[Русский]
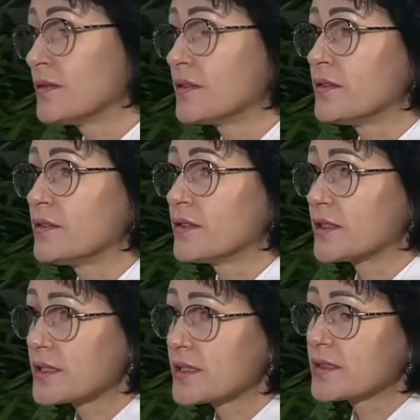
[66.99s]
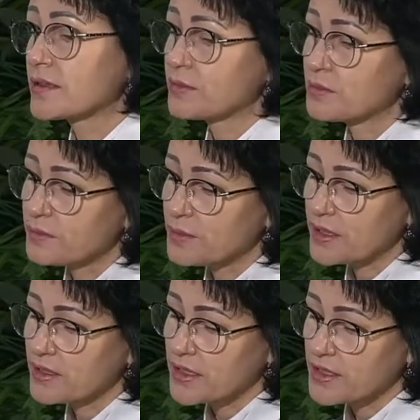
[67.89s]
э,
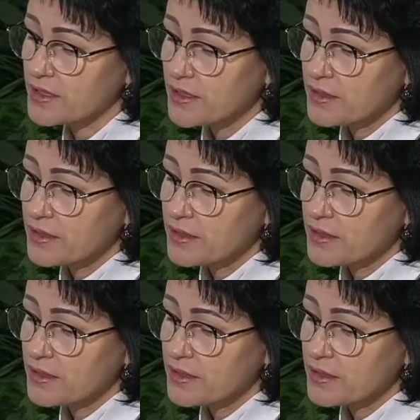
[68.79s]
располагать